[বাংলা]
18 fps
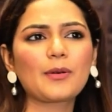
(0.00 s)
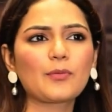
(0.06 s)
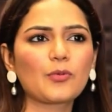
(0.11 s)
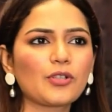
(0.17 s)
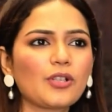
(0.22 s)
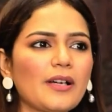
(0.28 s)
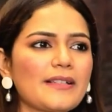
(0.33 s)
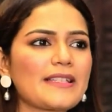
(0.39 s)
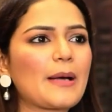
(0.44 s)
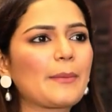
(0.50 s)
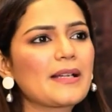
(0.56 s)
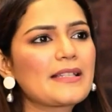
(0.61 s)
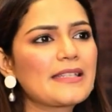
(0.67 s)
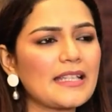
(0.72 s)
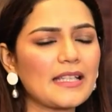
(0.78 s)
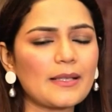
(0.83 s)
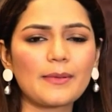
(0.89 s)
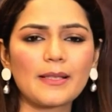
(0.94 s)
আমার মনে হয় যে আমার
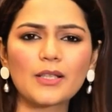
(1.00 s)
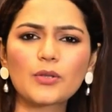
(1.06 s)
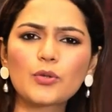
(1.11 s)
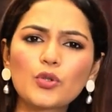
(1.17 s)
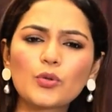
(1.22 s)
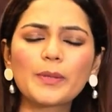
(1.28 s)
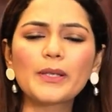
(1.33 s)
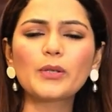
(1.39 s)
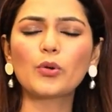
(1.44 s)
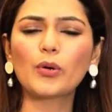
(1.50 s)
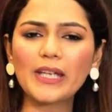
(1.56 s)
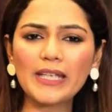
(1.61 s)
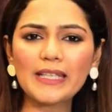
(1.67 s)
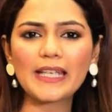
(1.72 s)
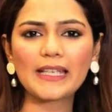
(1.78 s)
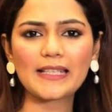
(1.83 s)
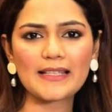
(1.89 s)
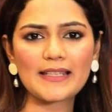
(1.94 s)
ছেলেবেলা খুবই
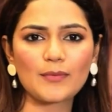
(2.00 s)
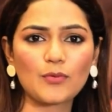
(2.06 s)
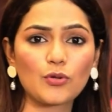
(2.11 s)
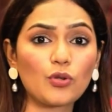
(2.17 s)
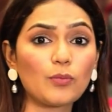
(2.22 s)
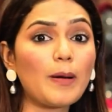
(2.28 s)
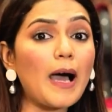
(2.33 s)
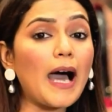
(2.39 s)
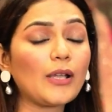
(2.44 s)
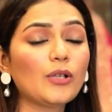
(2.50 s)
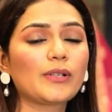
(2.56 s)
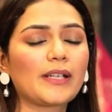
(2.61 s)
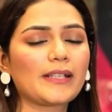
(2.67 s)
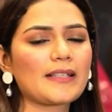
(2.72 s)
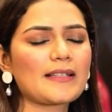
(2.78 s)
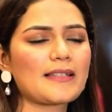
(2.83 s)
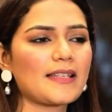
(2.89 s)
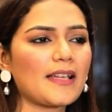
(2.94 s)
রঙিন কেটেছে এবং খুব ভালো
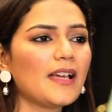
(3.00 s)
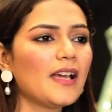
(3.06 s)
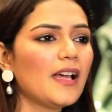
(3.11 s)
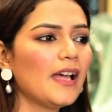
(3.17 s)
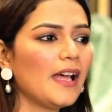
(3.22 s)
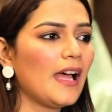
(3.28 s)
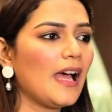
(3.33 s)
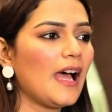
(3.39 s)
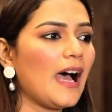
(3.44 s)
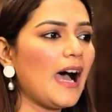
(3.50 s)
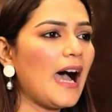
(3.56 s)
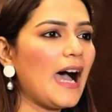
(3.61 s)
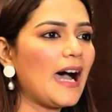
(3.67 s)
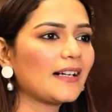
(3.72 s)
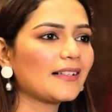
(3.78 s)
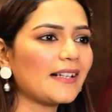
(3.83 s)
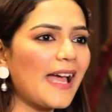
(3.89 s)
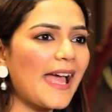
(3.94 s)
কেটেছে
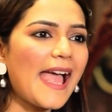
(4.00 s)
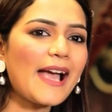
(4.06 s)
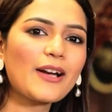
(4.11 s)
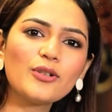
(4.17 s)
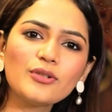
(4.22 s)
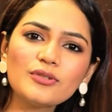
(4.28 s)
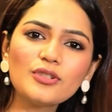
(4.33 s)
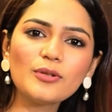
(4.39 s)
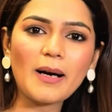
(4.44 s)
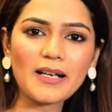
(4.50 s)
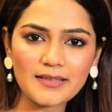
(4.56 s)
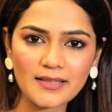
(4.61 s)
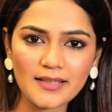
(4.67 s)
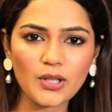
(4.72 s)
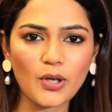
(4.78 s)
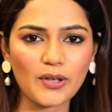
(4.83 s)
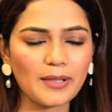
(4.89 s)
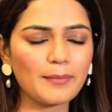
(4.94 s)
আর এখন তো
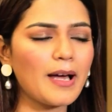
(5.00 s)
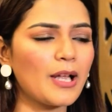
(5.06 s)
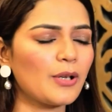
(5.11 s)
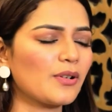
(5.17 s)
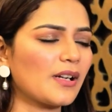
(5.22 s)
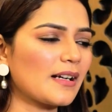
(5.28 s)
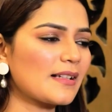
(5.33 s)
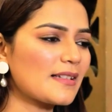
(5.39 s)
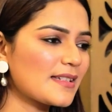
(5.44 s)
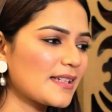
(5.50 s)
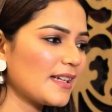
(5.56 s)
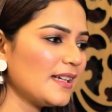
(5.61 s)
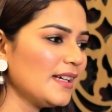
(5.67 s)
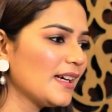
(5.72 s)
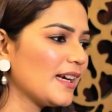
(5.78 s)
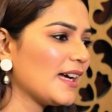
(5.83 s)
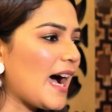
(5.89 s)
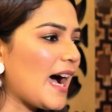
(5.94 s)
মার্শাল্লাহ অনেক ভালো কাটছে
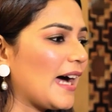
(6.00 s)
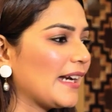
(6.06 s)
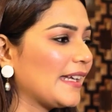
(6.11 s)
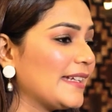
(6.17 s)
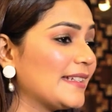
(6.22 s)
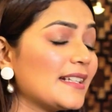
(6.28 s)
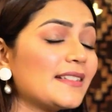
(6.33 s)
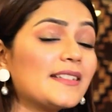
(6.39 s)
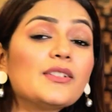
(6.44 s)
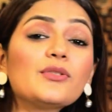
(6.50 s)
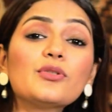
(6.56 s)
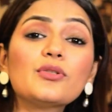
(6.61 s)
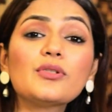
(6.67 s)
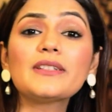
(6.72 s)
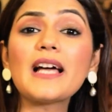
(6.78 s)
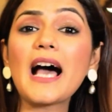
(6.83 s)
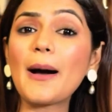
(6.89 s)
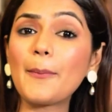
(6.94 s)
আর ঈদের
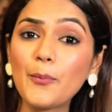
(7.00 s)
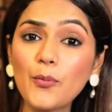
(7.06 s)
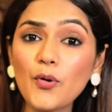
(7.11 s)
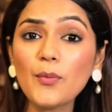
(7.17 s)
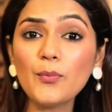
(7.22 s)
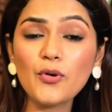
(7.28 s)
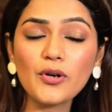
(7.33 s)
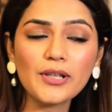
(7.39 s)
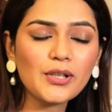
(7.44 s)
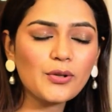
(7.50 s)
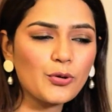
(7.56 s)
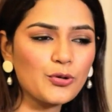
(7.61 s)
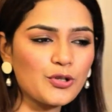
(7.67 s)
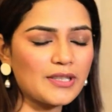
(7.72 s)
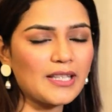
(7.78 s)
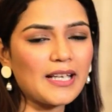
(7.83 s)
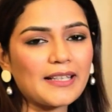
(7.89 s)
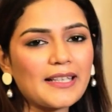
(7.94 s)
দিনগুলোতে আব্বু আম্মু অনেক
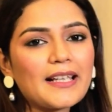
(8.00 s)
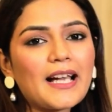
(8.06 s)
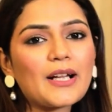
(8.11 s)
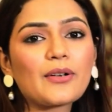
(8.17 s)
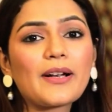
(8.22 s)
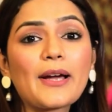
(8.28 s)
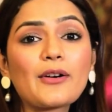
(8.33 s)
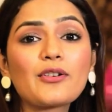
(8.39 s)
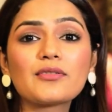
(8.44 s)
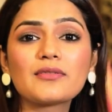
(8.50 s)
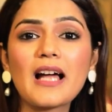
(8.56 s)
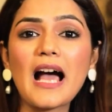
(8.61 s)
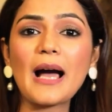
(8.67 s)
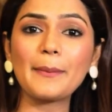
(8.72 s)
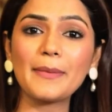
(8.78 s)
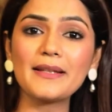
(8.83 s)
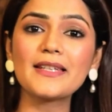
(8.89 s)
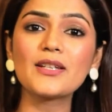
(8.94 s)
খুশি থাকে কারণ এখন
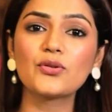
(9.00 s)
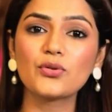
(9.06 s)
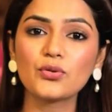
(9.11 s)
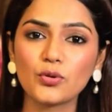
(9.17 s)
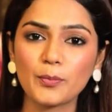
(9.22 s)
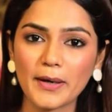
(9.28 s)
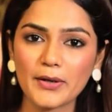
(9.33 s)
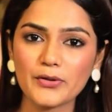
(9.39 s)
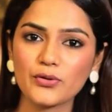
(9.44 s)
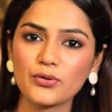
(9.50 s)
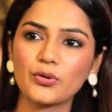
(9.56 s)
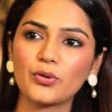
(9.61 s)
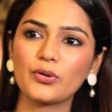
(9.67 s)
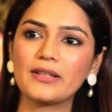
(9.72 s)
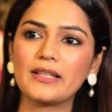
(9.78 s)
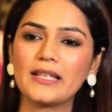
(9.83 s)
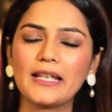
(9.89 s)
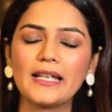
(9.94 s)
আমি যেহেতু উপার্জন
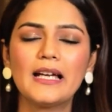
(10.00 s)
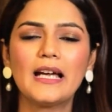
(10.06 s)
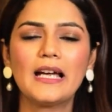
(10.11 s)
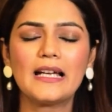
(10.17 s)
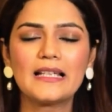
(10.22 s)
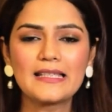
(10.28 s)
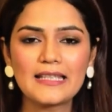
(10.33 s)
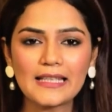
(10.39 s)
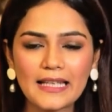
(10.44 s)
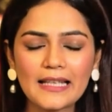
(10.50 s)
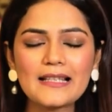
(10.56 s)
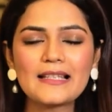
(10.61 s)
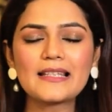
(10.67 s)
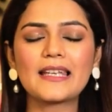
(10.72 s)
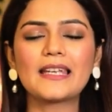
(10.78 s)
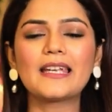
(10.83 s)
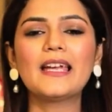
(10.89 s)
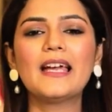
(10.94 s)
করতে
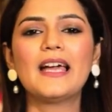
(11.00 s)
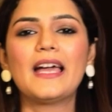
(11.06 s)
শিখেছি